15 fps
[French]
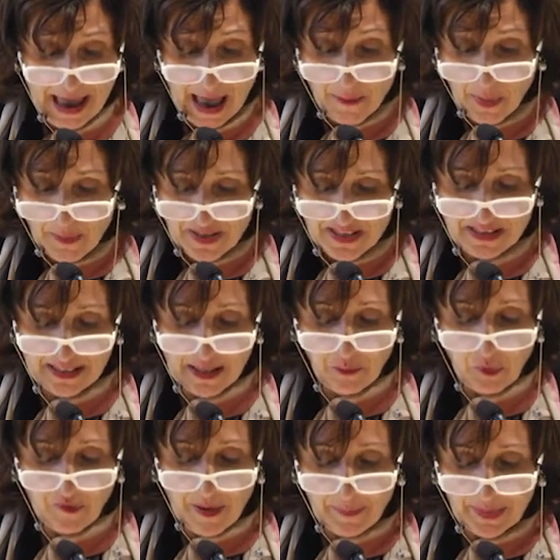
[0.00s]
Et même s'il ne
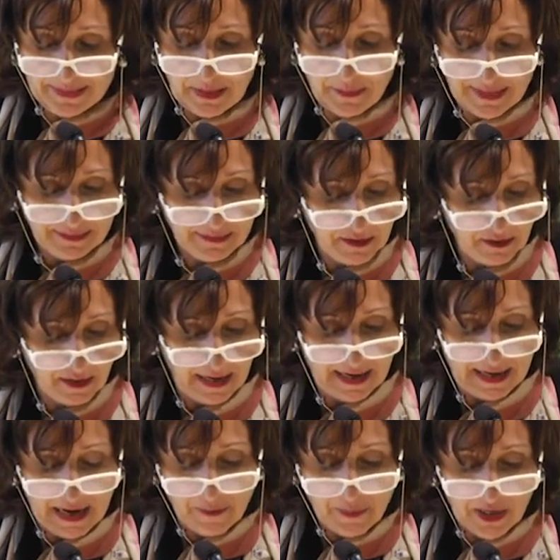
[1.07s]
pouvait pas démentir que
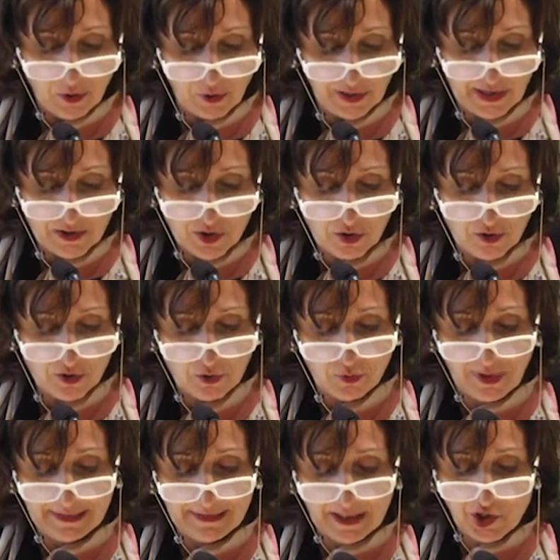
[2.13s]
comme le sous
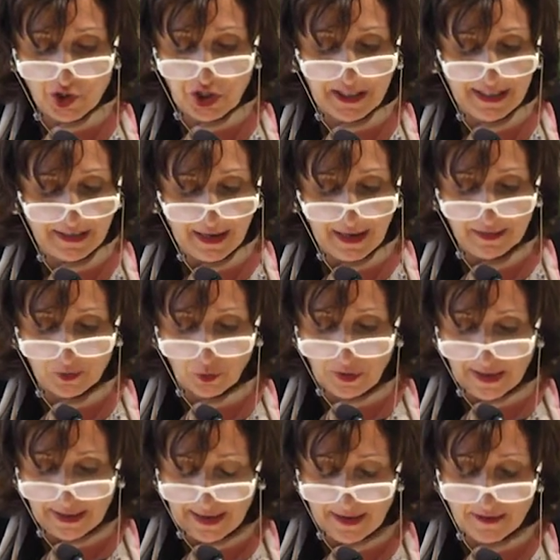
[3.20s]
l'état général dans
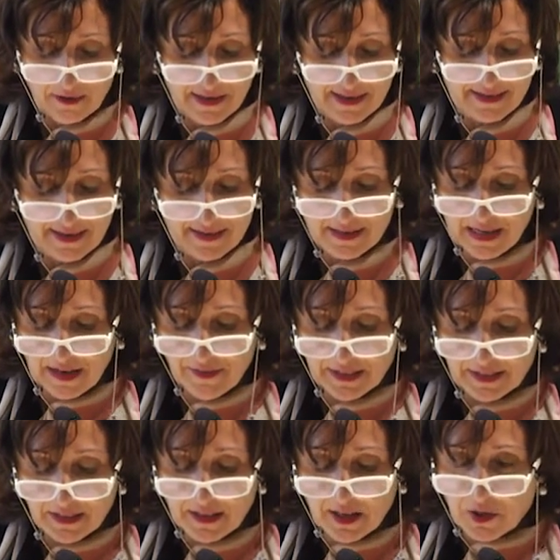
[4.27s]
lequel les esclaves
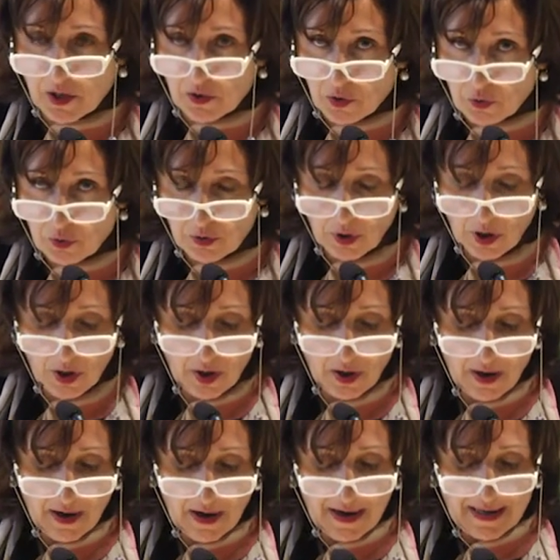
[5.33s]
étaient détenus,
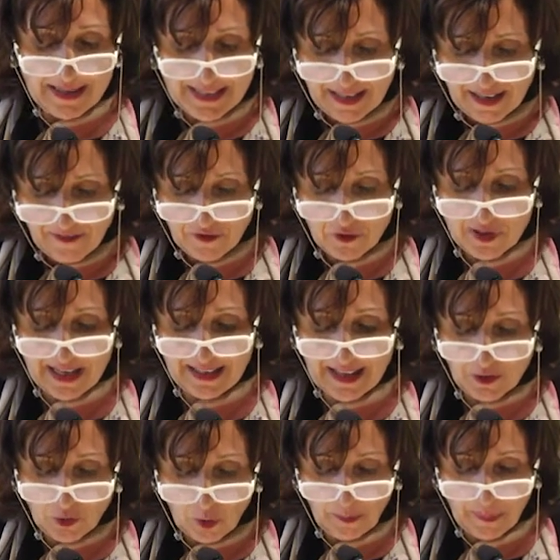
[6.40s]
il se refusait de
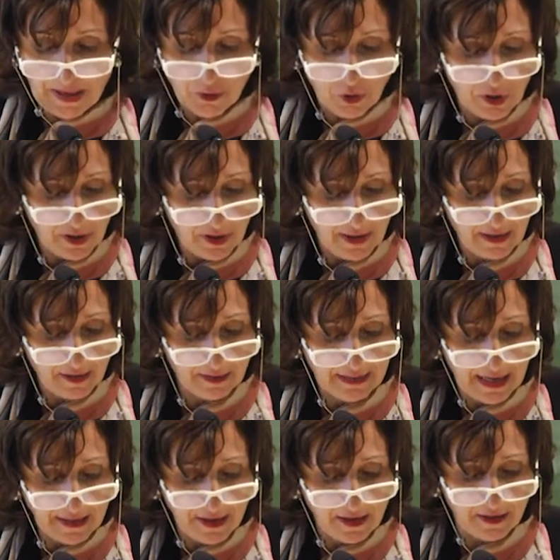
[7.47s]
tomber dans l'erreur
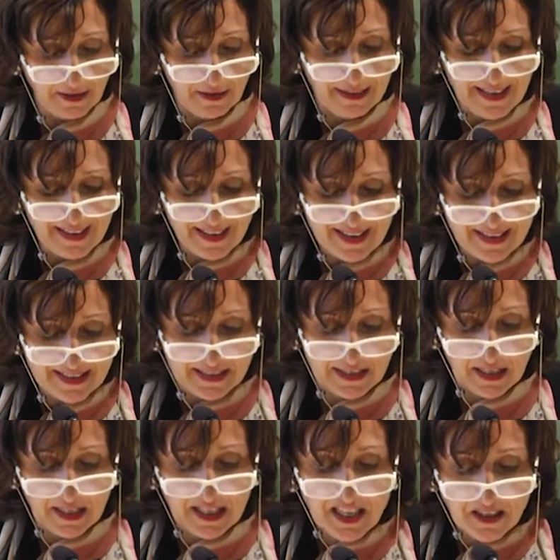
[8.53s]
d'acquérir les
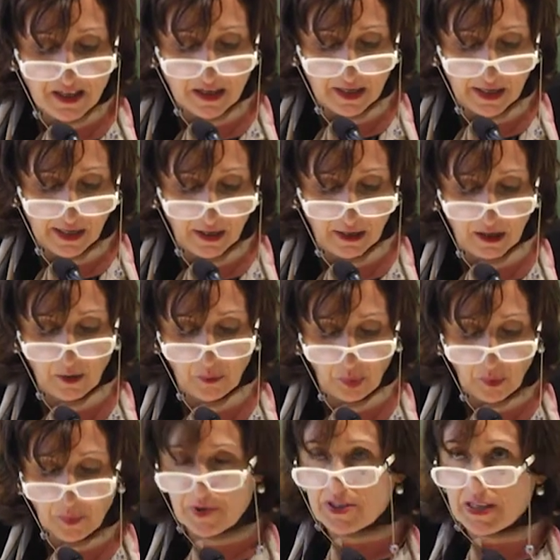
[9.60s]
récits idylliques
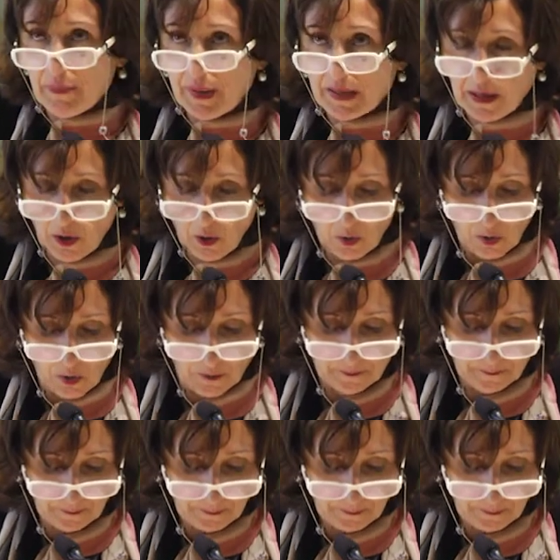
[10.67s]
proposés par les colons.